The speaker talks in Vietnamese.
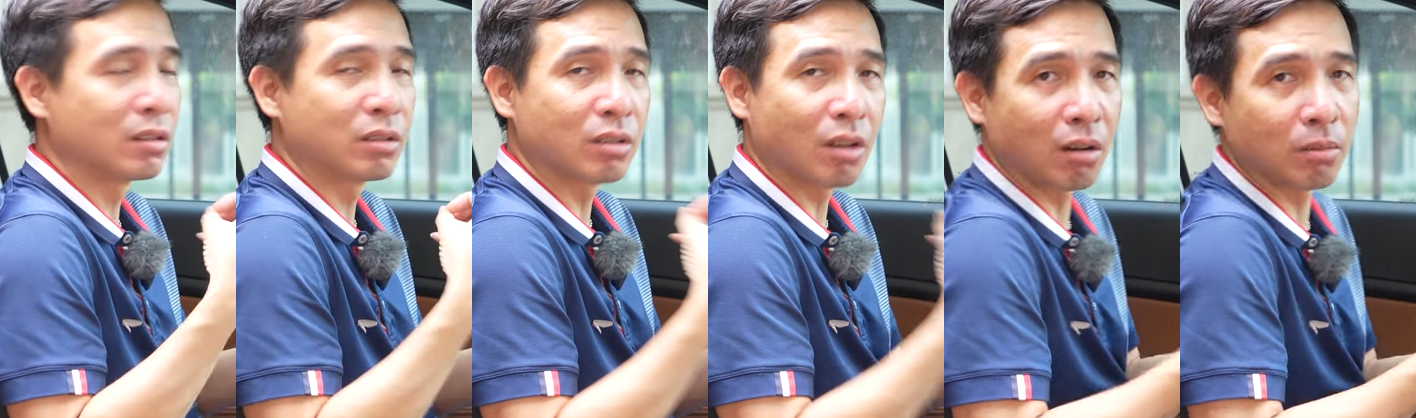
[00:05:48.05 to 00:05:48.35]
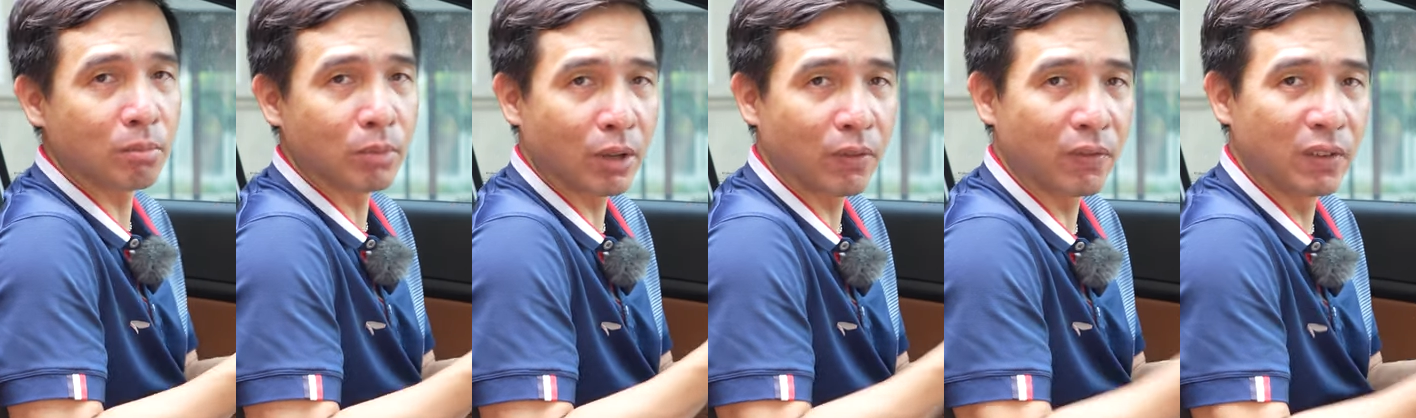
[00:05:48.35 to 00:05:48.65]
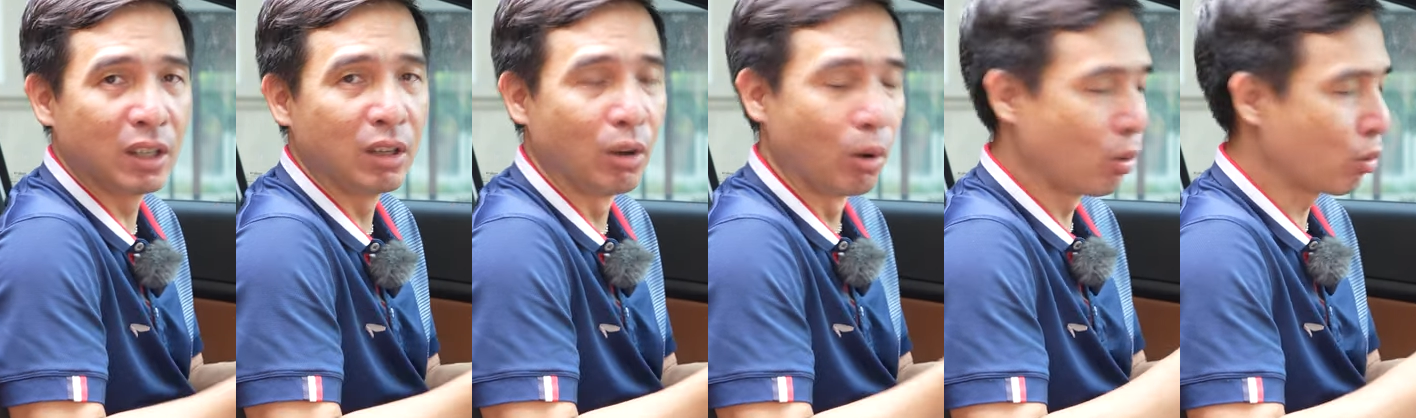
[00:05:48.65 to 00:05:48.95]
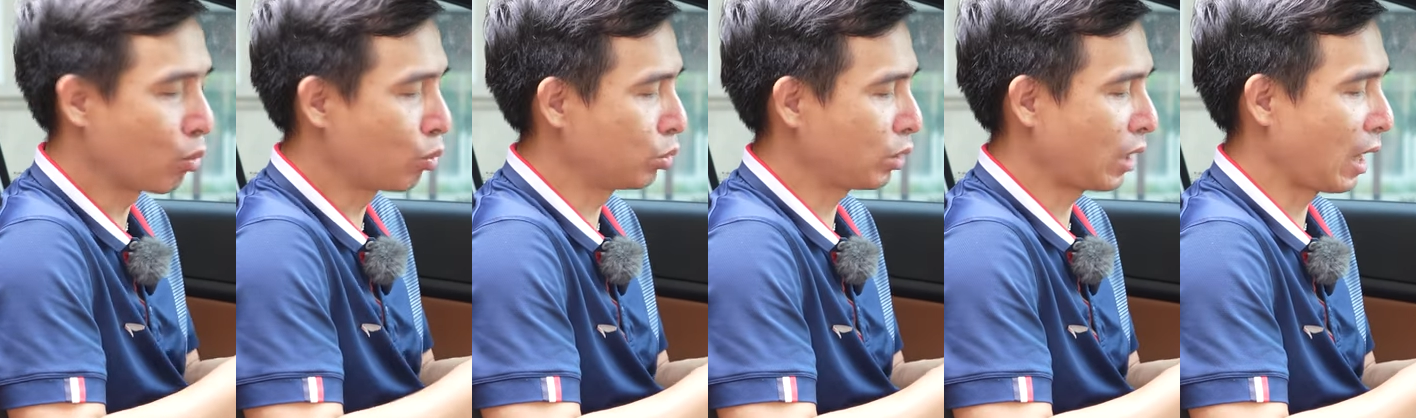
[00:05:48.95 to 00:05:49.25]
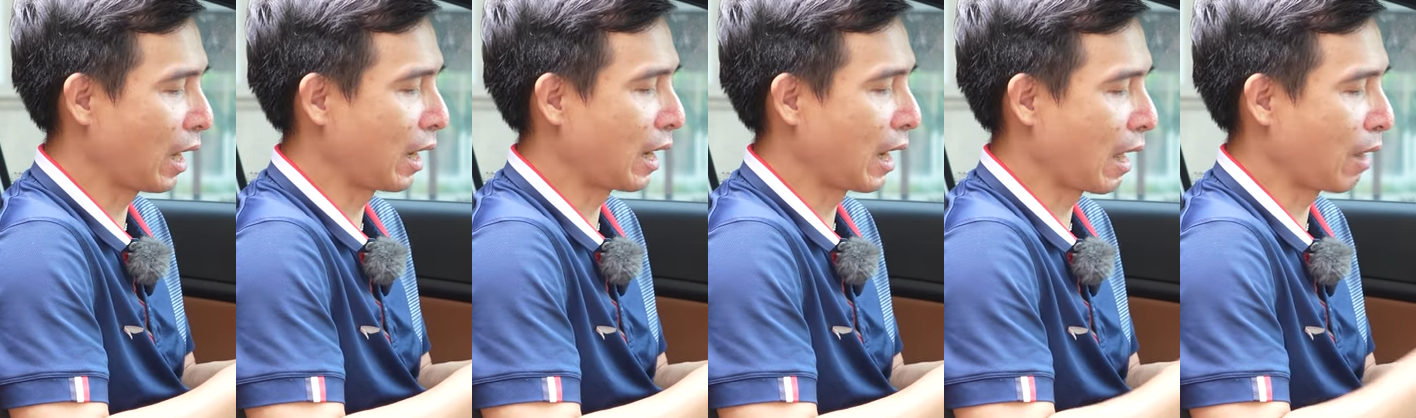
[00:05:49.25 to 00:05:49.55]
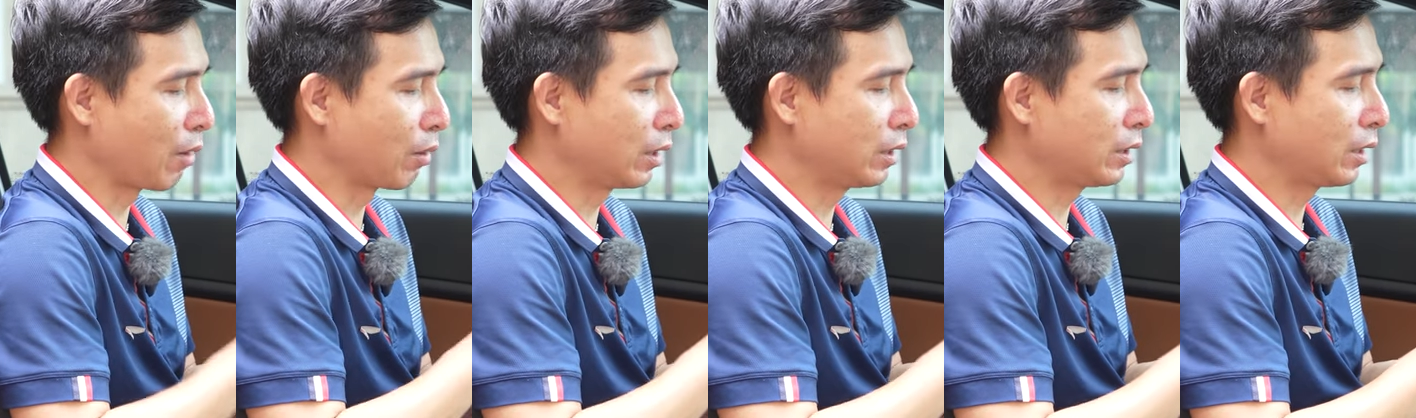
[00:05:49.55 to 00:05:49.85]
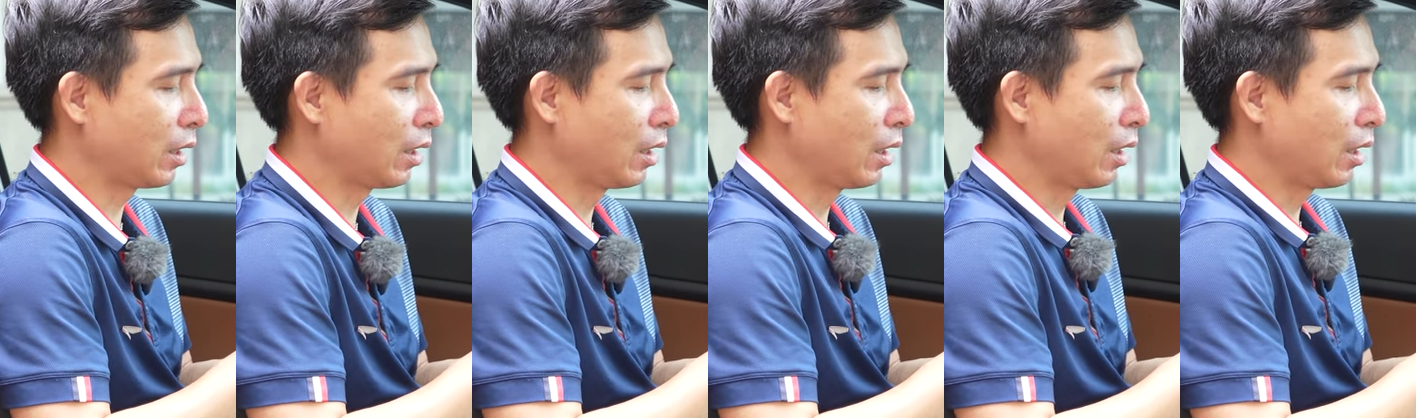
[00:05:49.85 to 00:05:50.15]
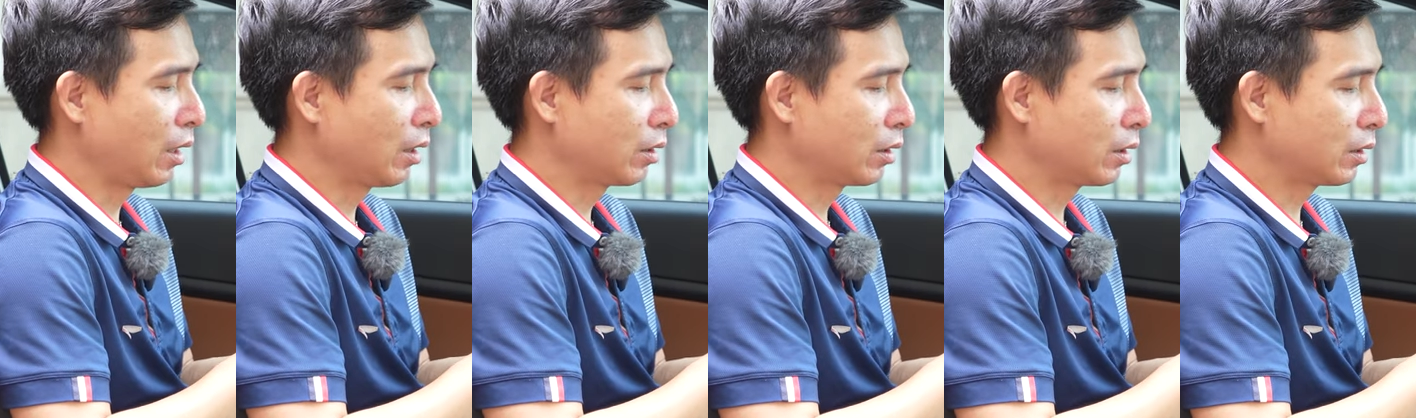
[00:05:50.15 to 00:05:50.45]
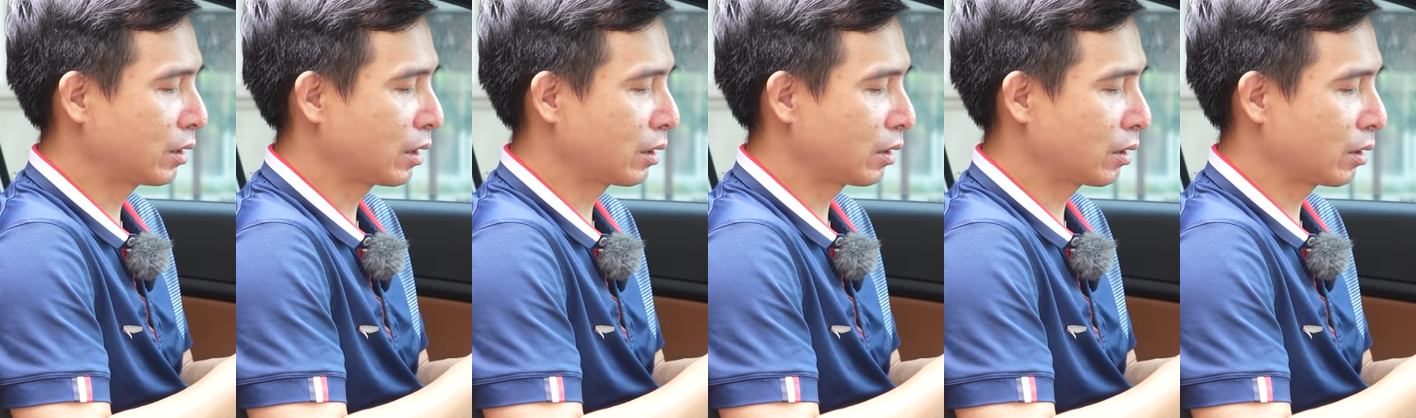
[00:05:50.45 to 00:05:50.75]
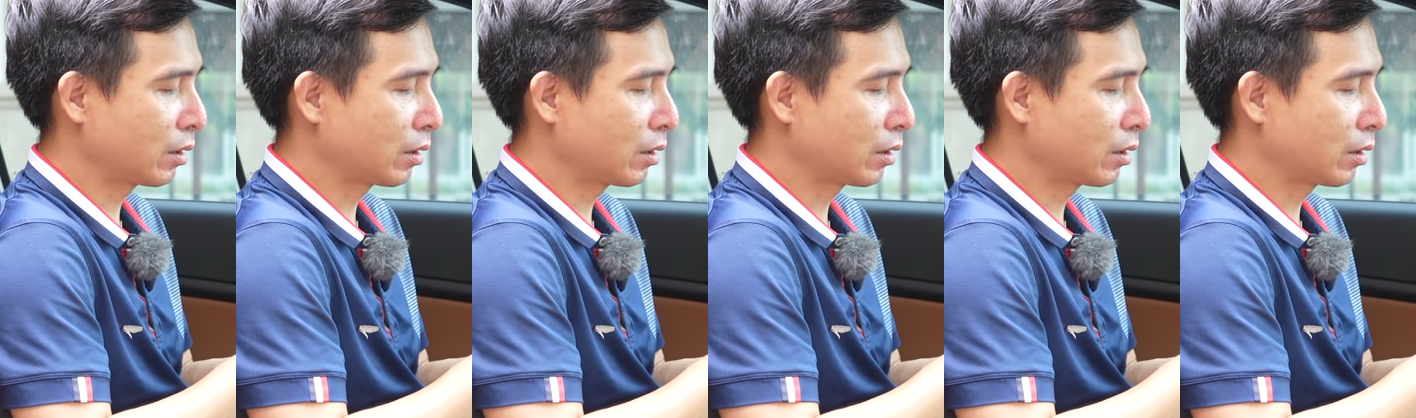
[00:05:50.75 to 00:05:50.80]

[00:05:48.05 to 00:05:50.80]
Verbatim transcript: chọn một cái video cụ thể nào đấy chưa đấy,